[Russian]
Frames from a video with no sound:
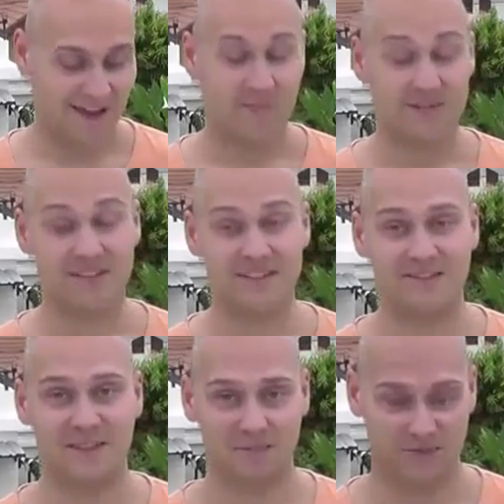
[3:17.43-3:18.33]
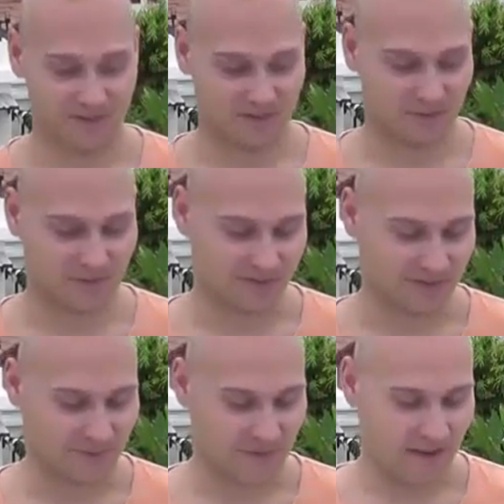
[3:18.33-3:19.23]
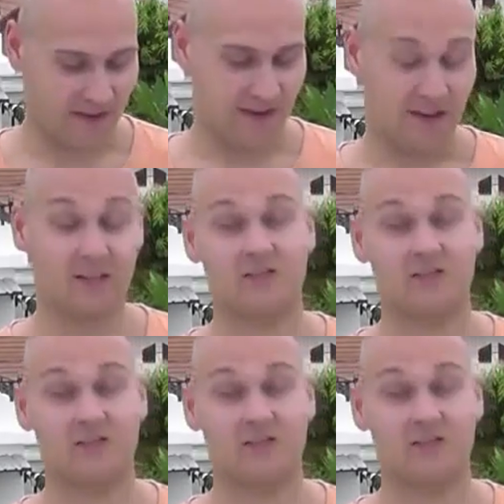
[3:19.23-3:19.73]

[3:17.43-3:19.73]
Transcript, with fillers: В последнее время особенно. А,